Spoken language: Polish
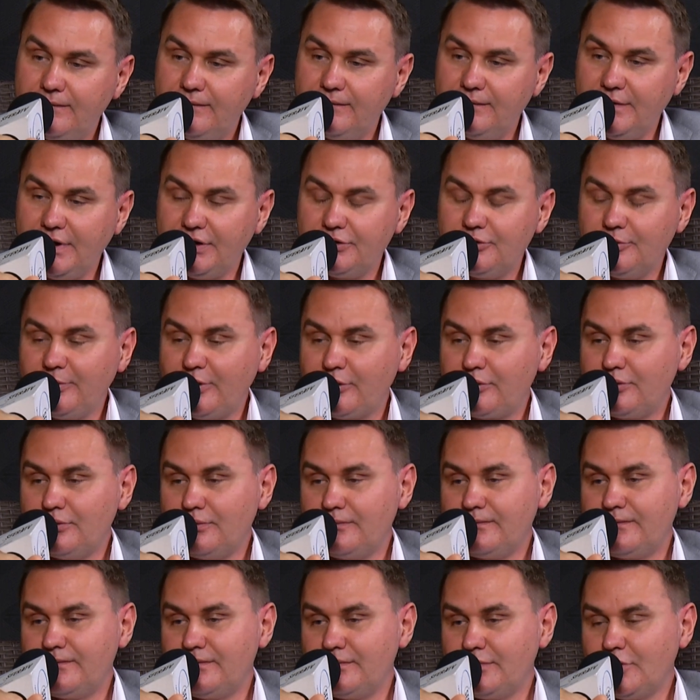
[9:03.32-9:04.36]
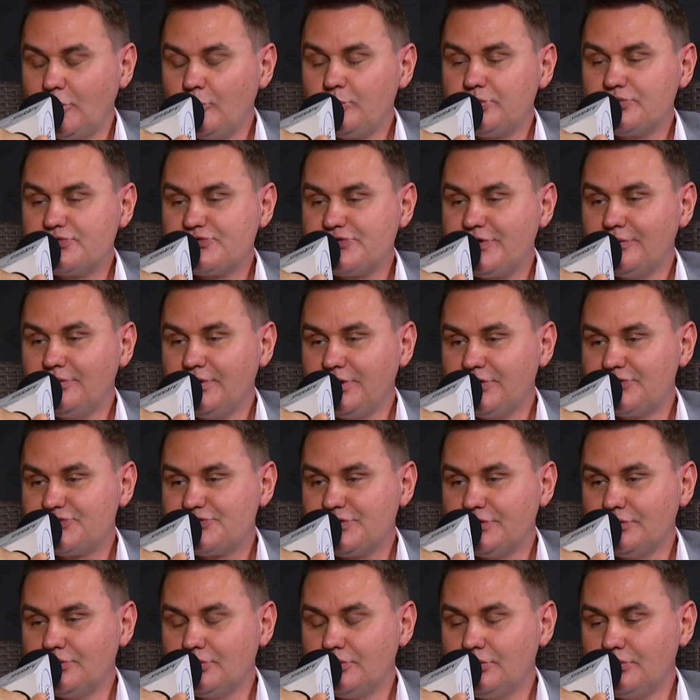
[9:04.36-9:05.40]
natomiast no, oprócz tego
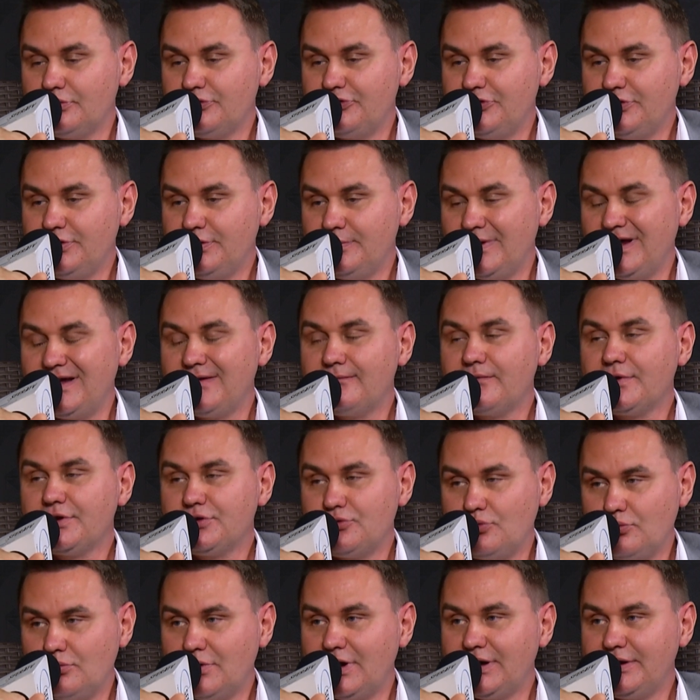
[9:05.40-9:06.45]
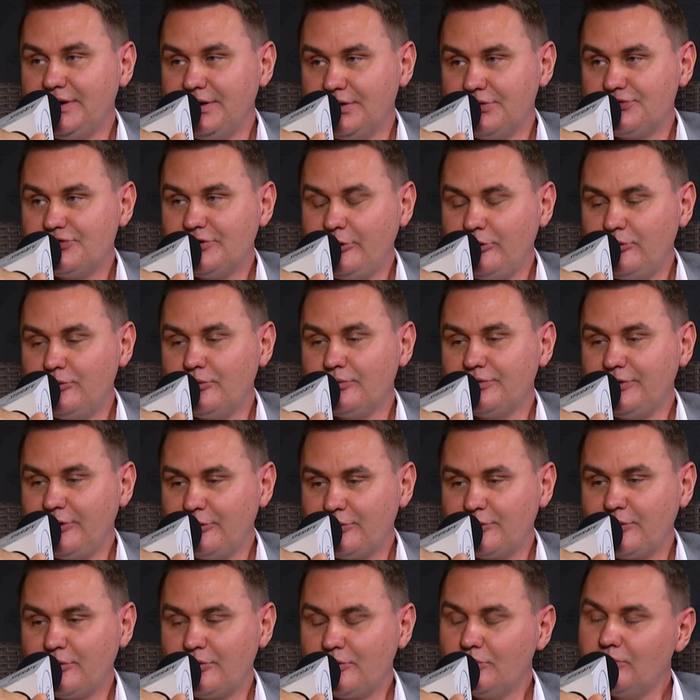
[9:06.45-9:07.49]
jeszcze dochodzi ewentualnie, jeżeli sąd nie
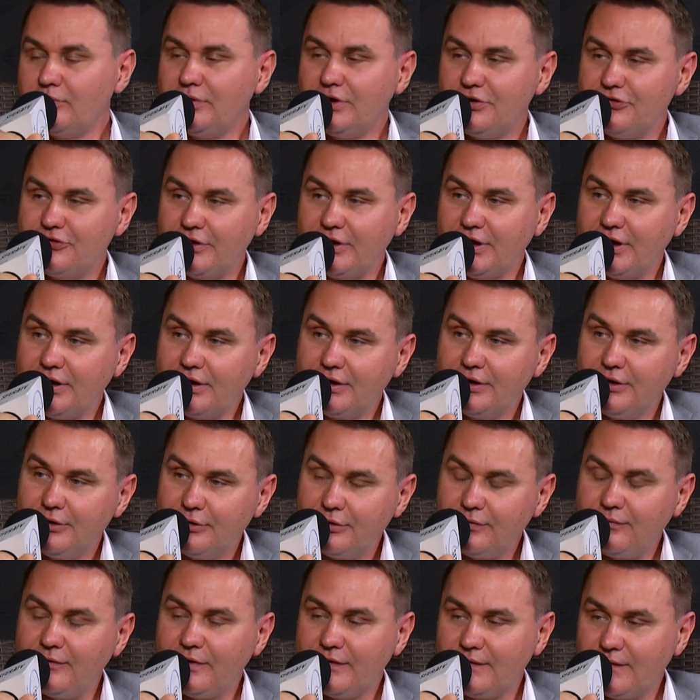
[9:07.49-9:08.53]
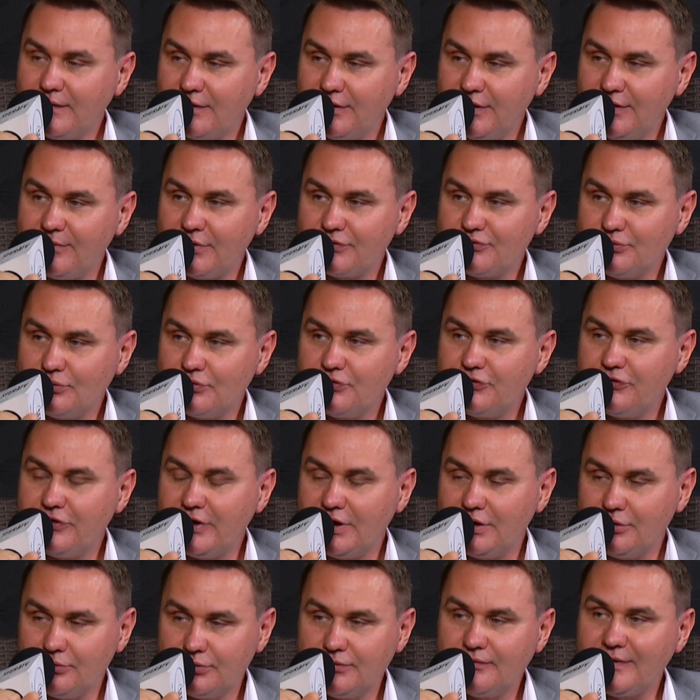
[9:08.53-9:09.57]
zdecyduje się na stwierdzenie nieważności,
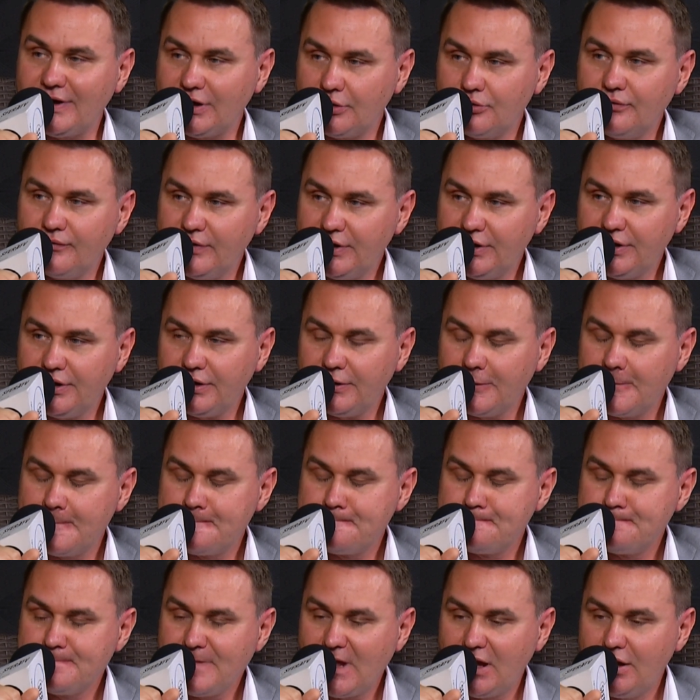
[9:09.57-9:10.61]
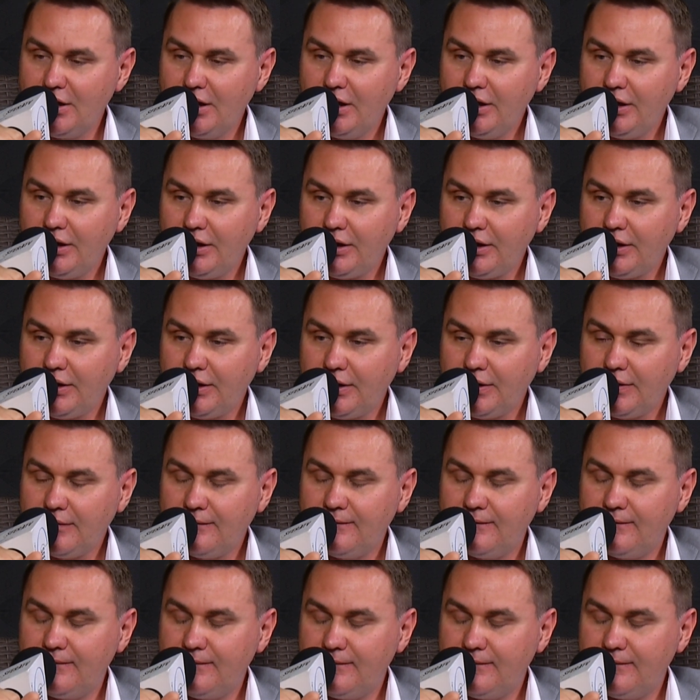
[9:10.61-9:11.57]
ale odfrankowienie e,